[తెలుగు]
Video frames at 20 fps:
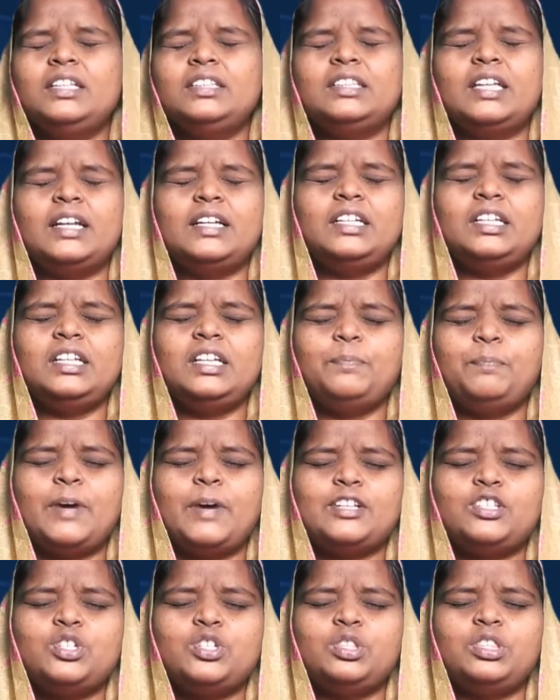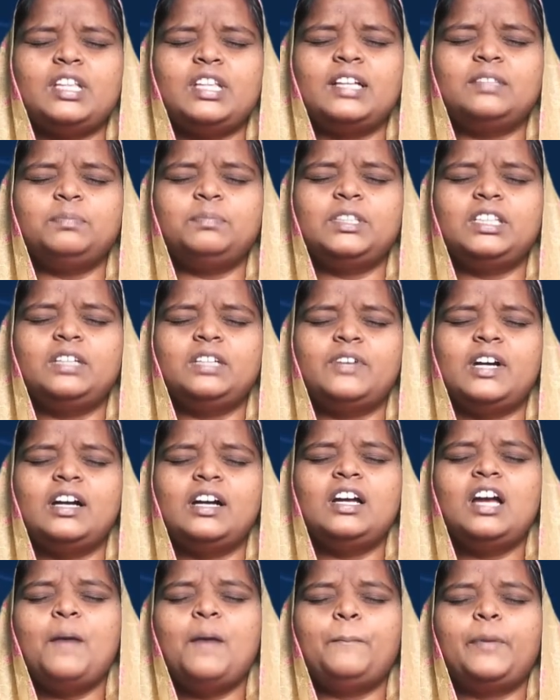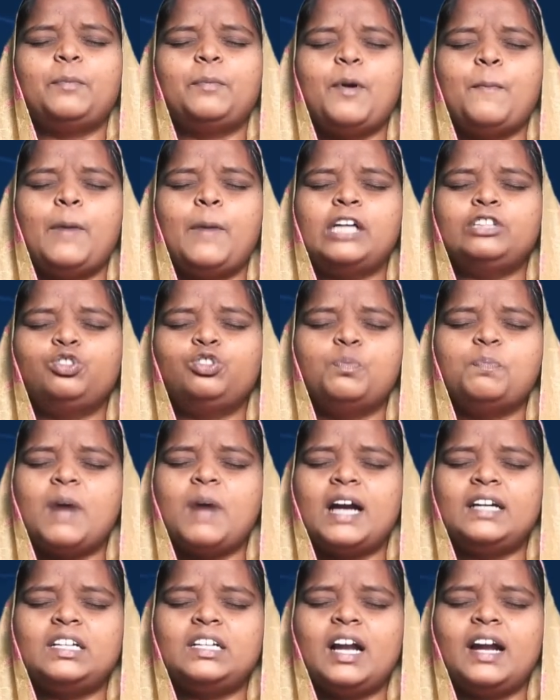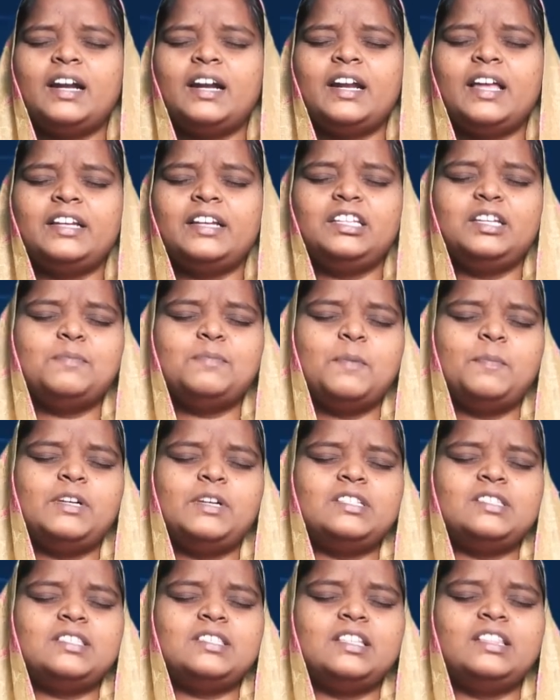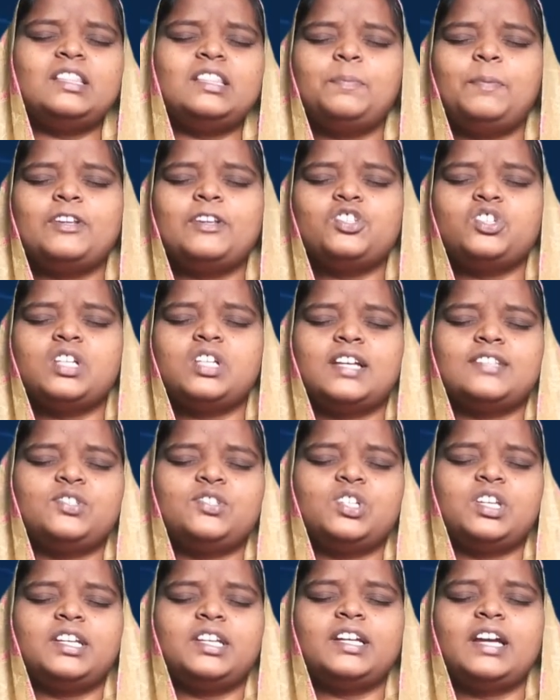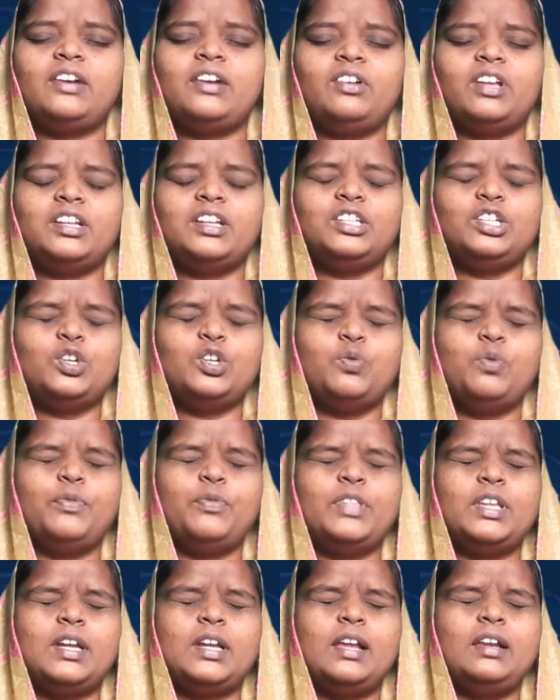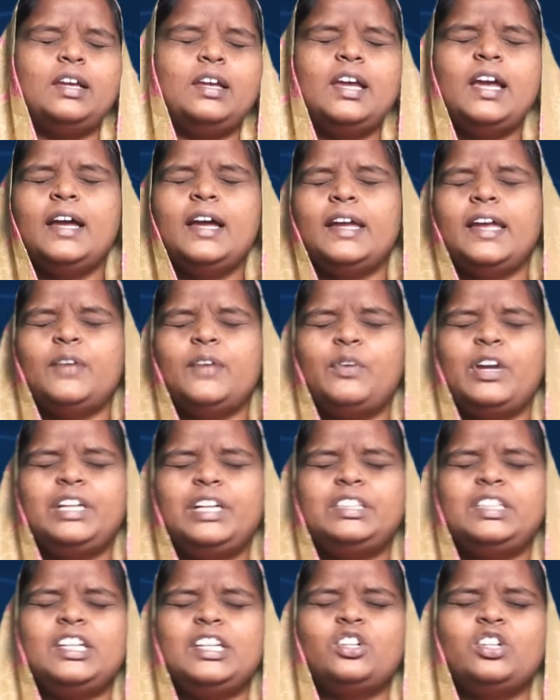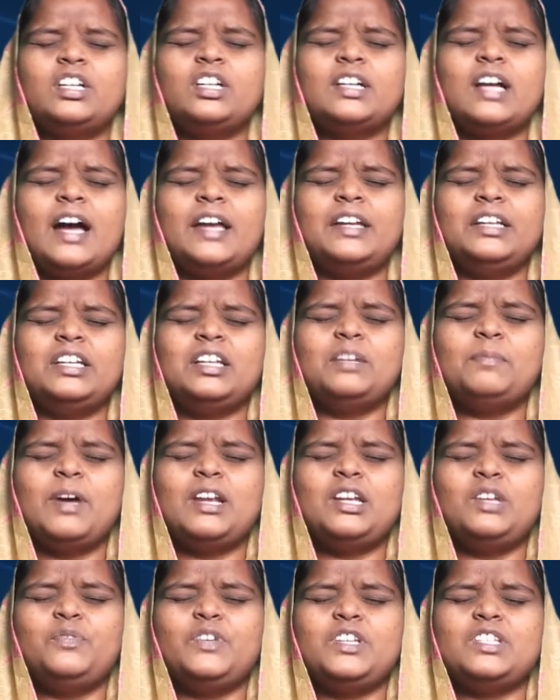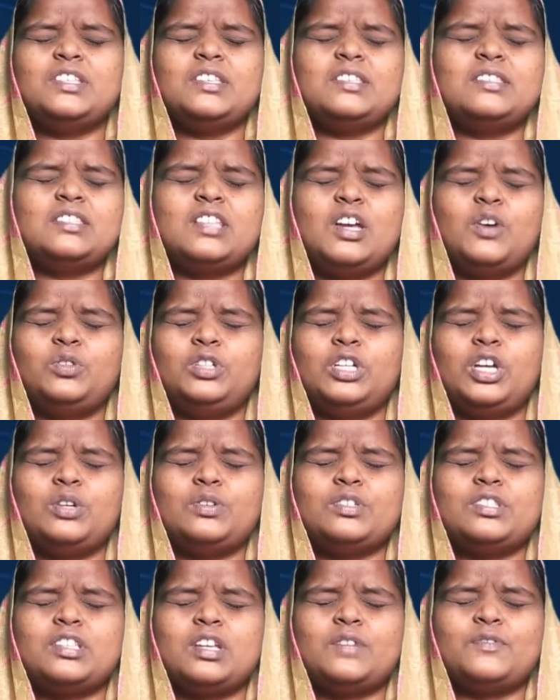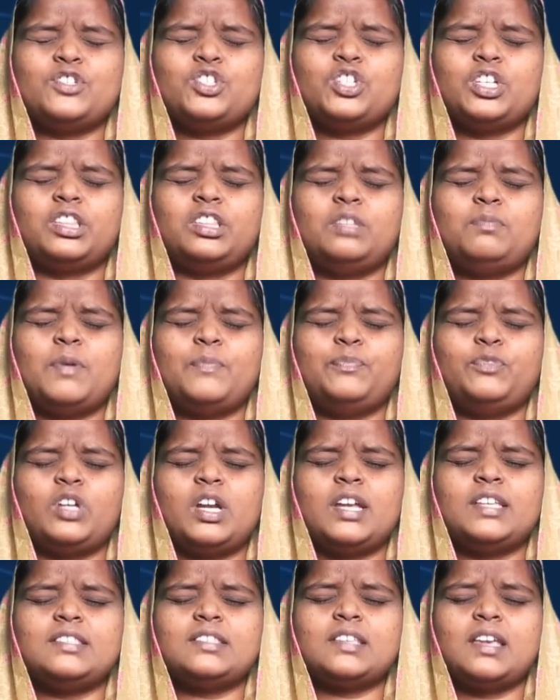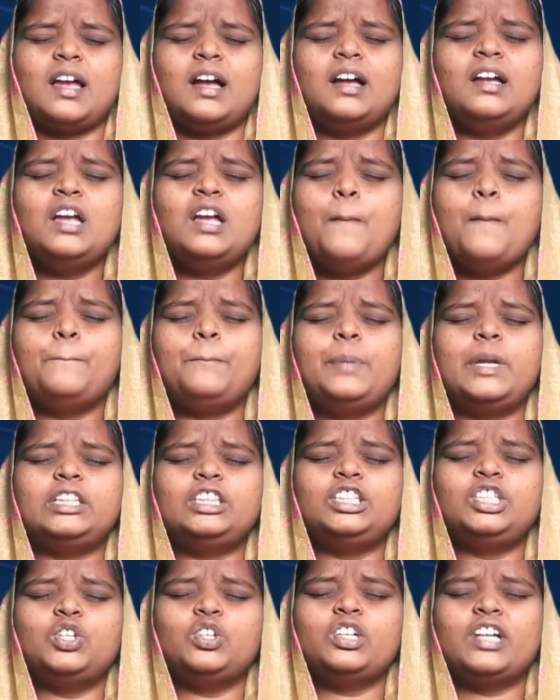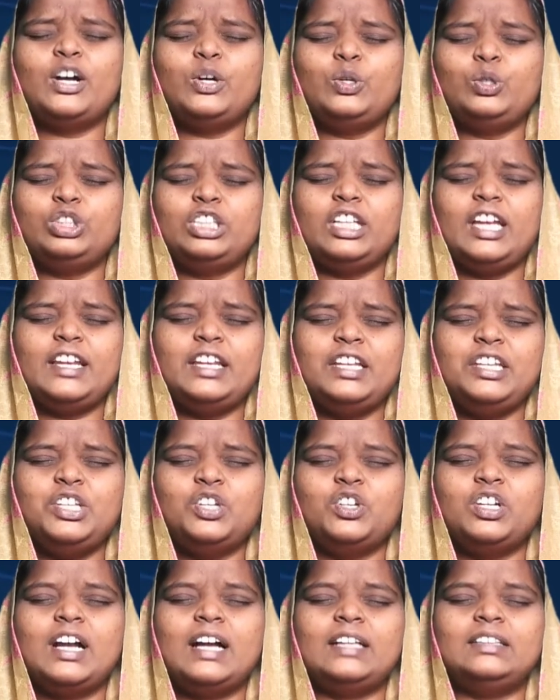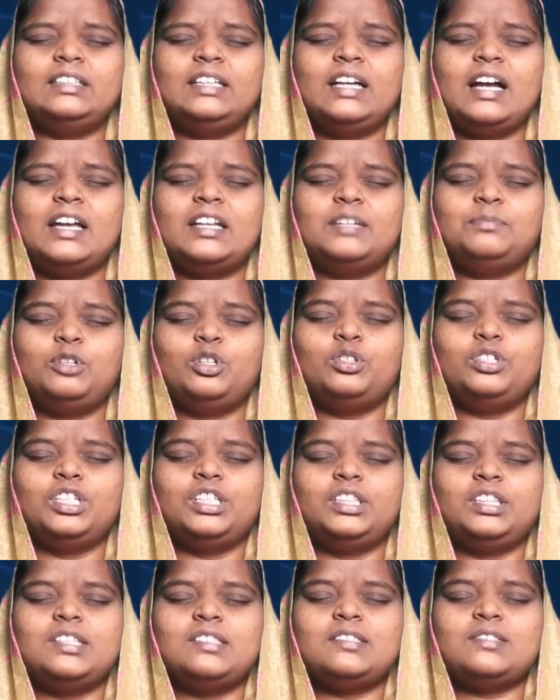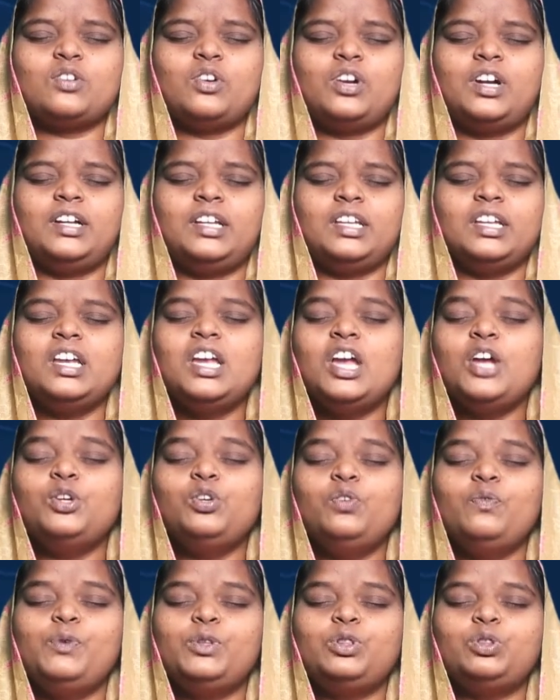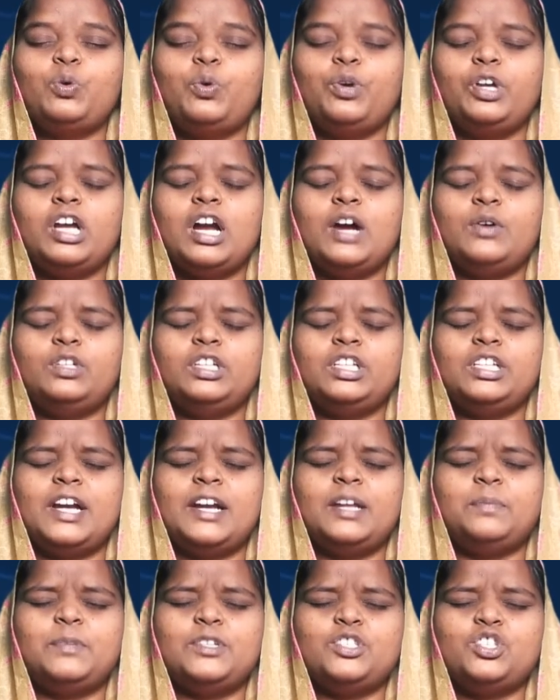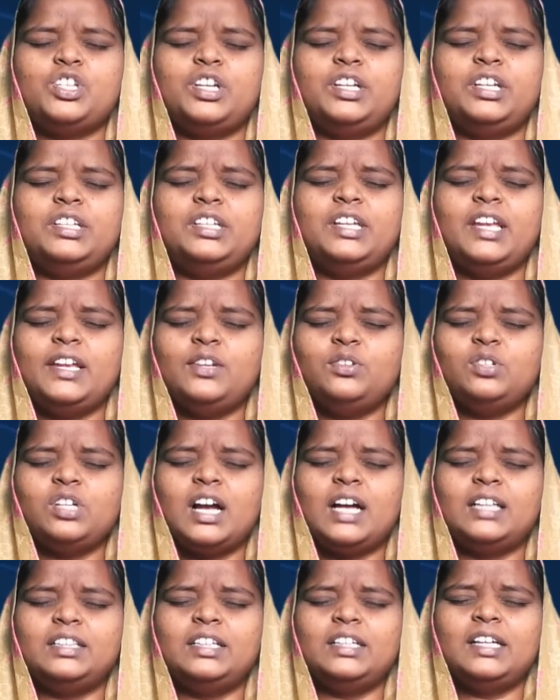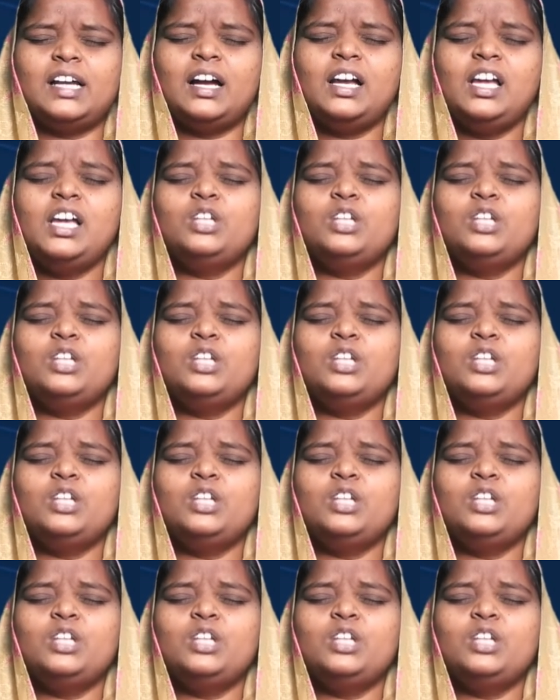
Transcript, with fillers: తండ్రి పరిశుద్ధాత్మదేవ ప్రభ మాతో మాట్లాడడానికి మమ్మల్ని సిద్ధపరిచిన ఆశ్చర్యకరుడ నీకు వందనాలు ఎవరైతే యొక్క కార్యక్రమాన్ని వీక్షిస్తూ ఉన్నారో సర్వశక్తి మంత్రాయసయ ప్రతి ఒక్క హృదయాన్ని నీ యొక్క అధికారంలోనికి తీసుకోనండి నువ్వు తోడుగా ఉండి నడిపించండి నేను కాదయ్యా